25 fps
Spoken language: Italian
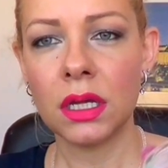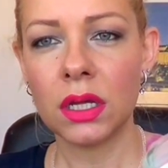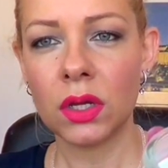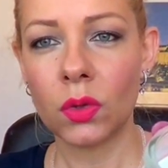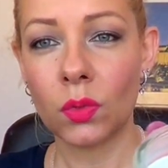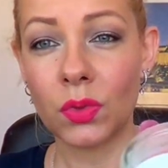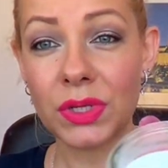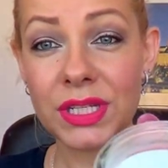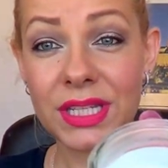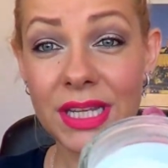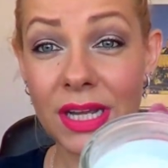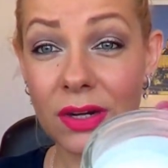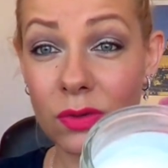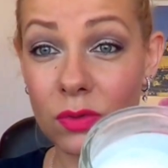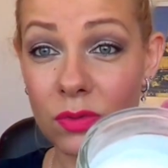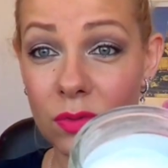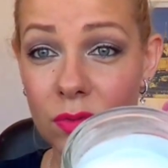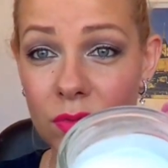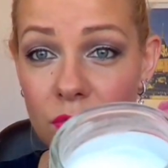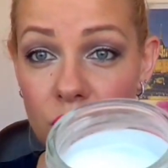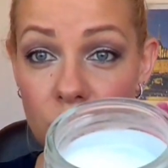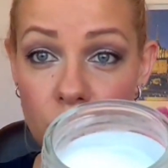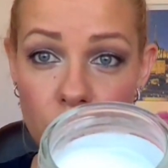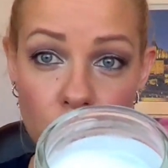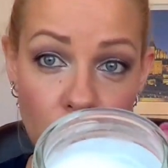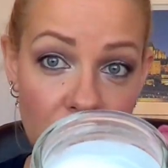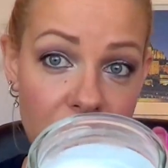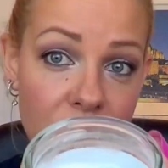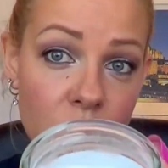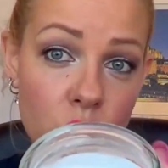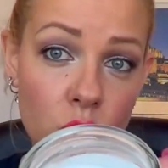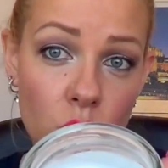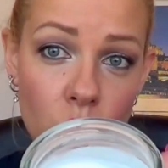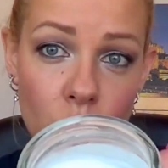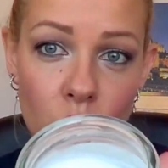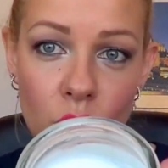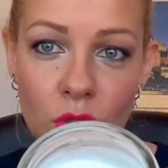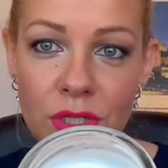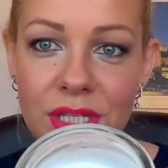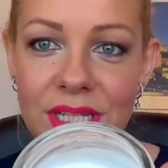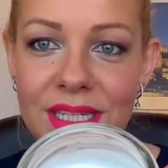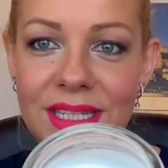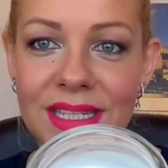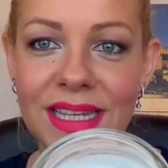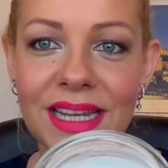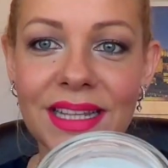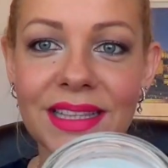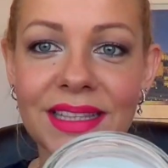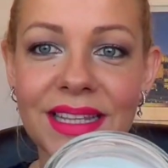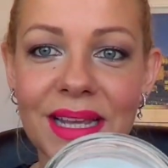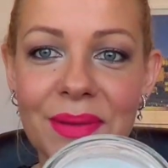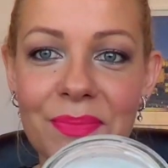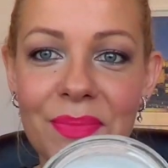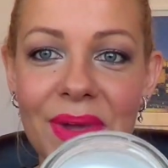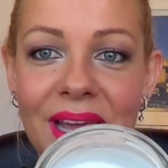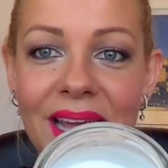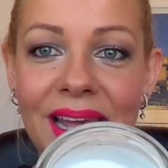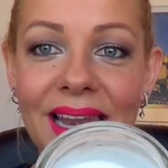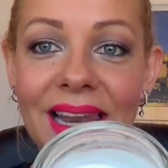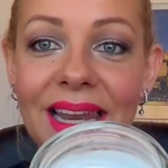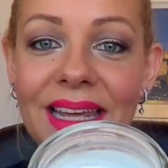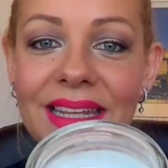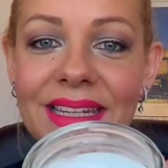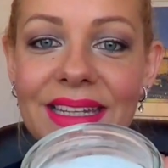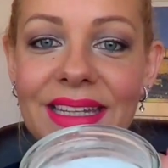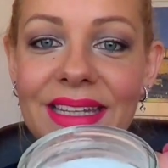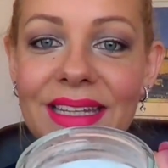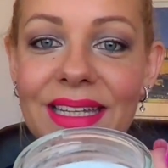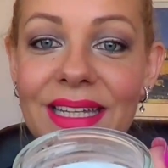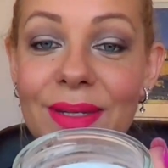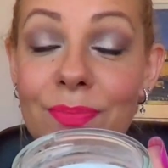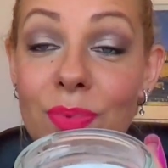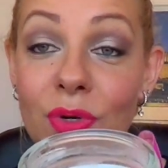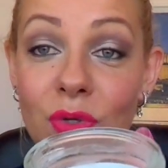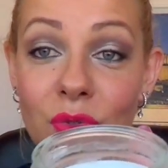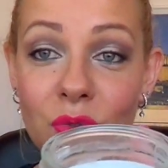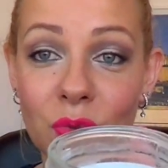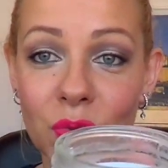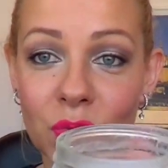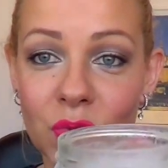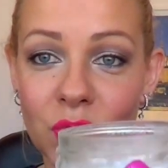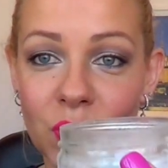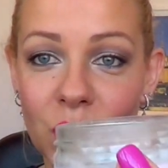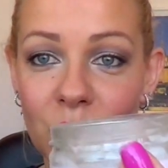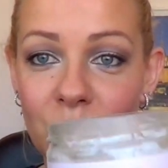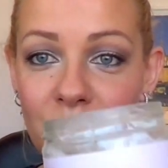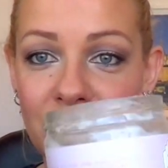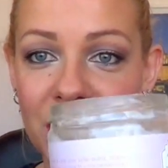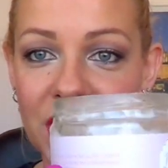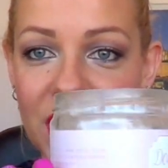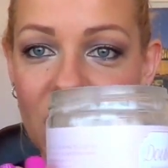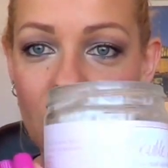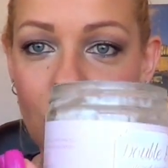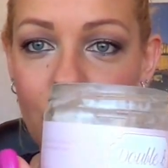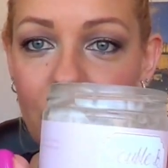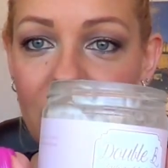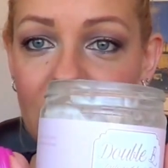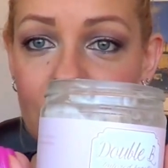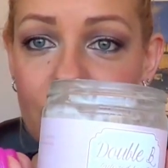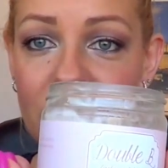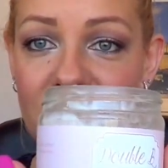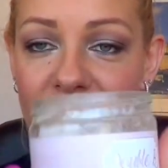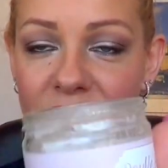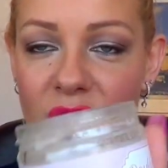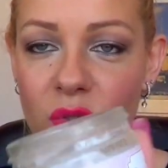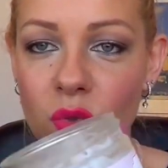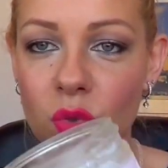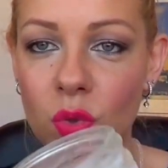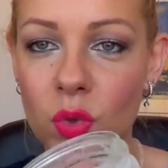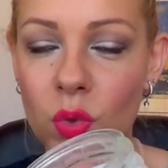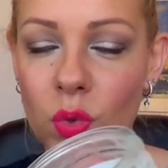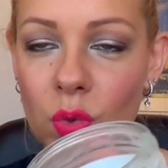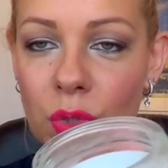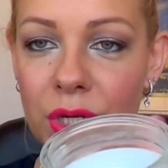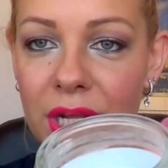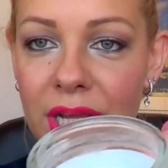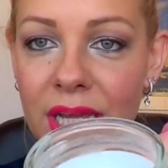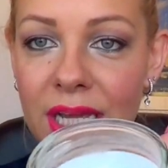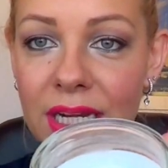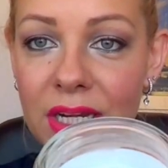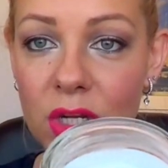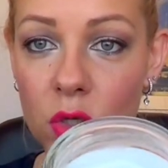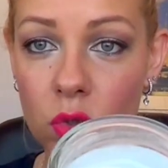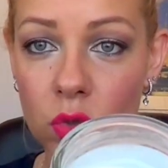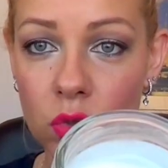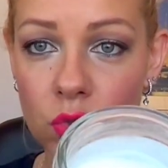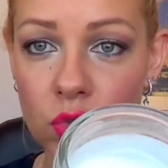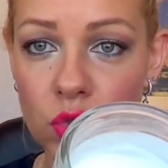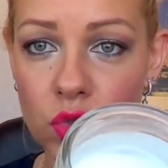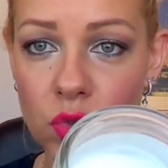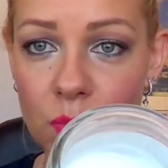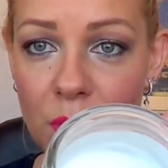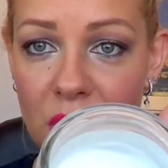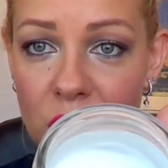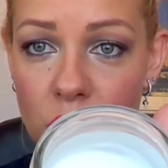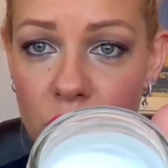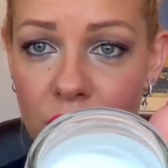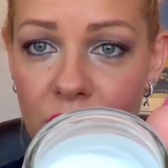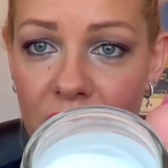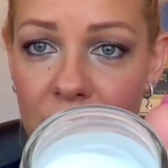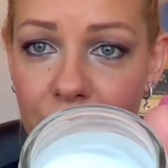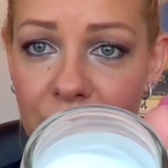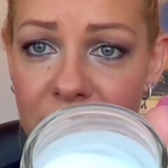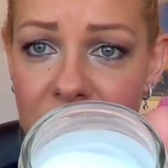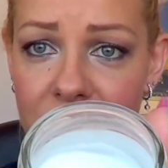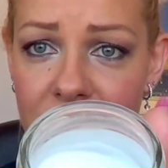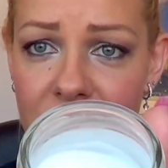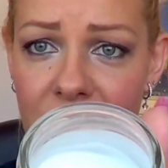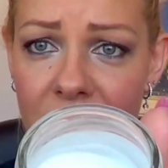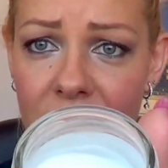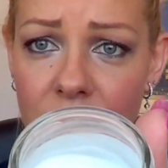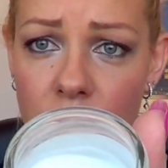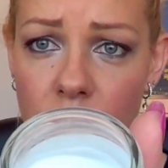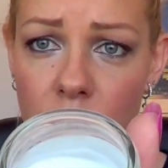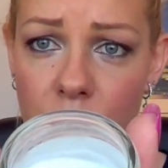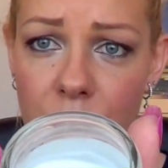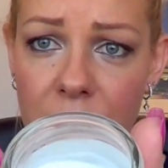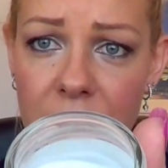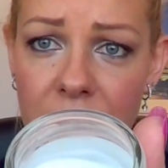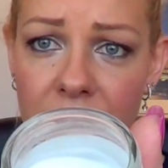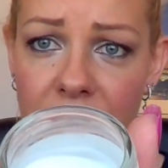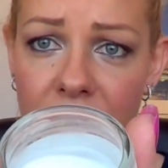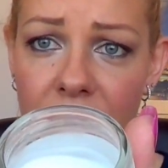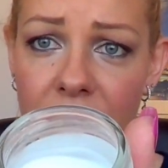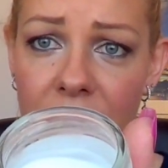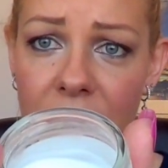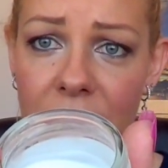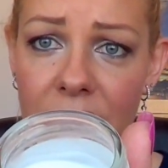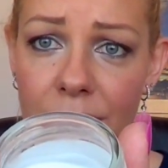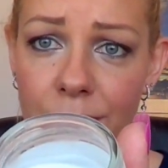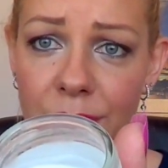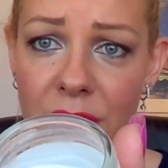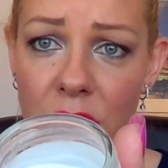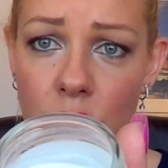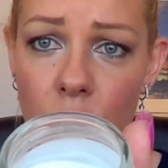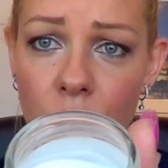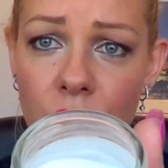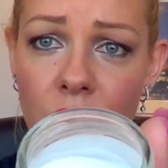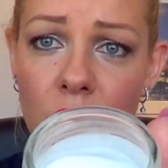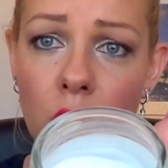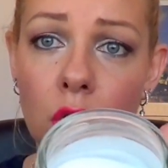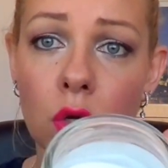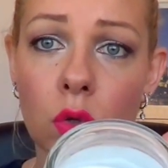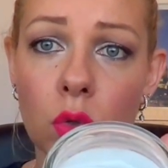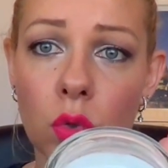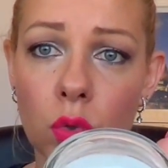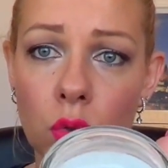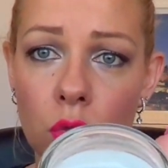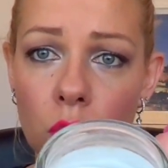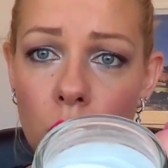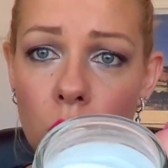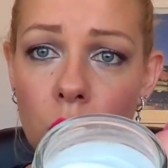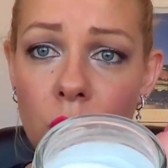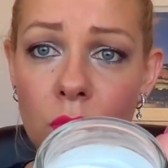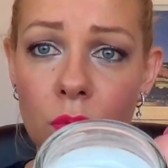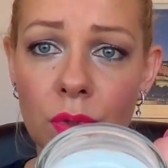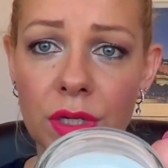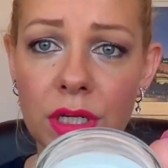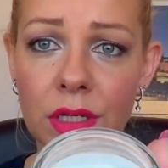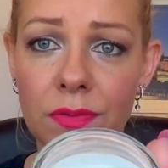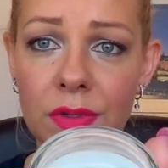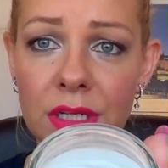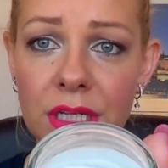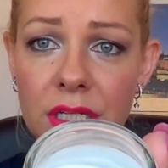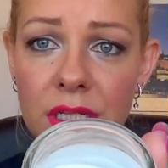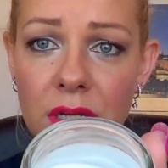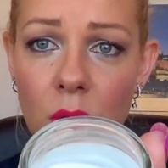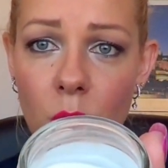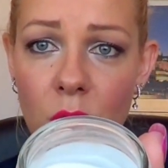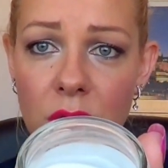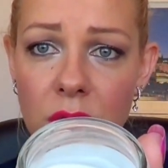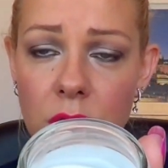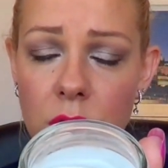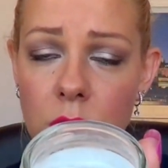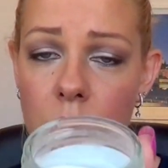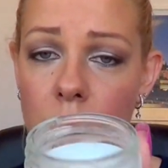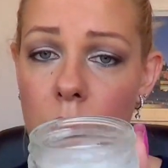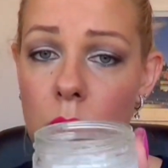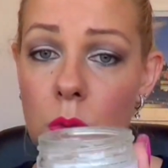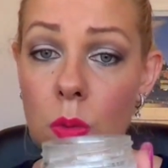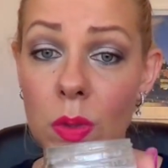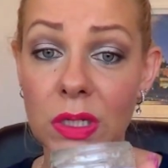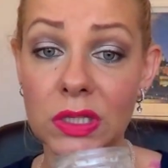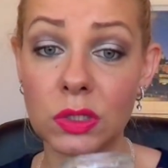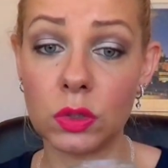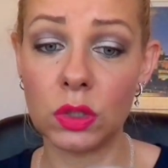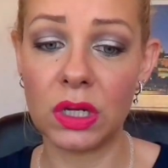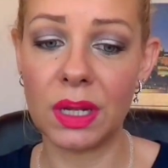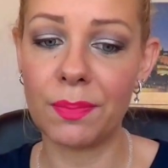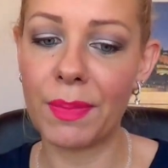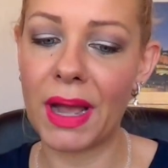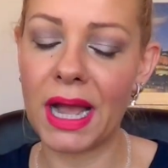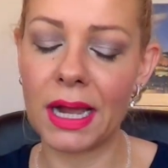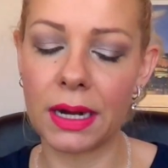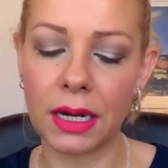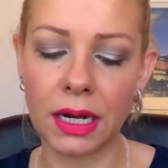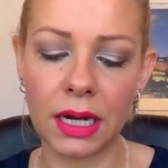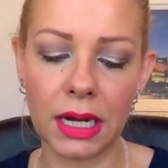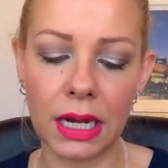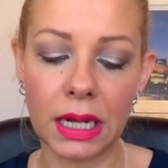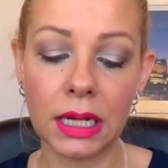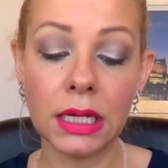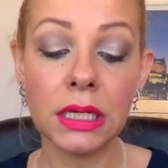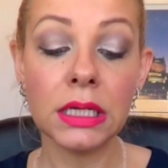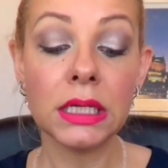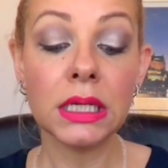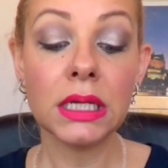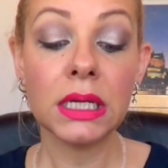questi erano, cioè sono 60 ml di prodotto, quindi è un bel barattolone, ne ho consumato veramente tanto perché era pieno fino all'orlo, quindi vedete quanto, quanto, ne manca.